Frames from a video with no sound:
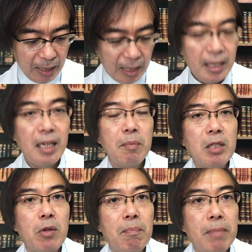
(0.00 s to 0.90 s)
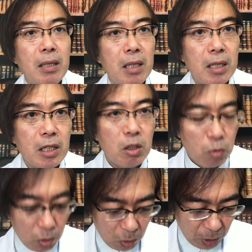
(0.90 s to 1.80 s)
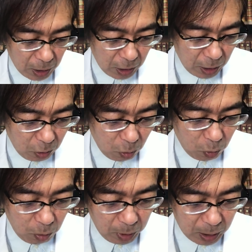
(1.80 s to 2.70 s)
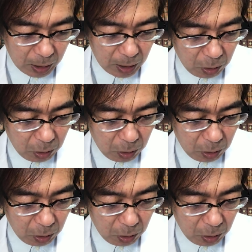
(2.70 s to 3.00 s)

はい、えまずは一般的な質問にお答えしたいと思います。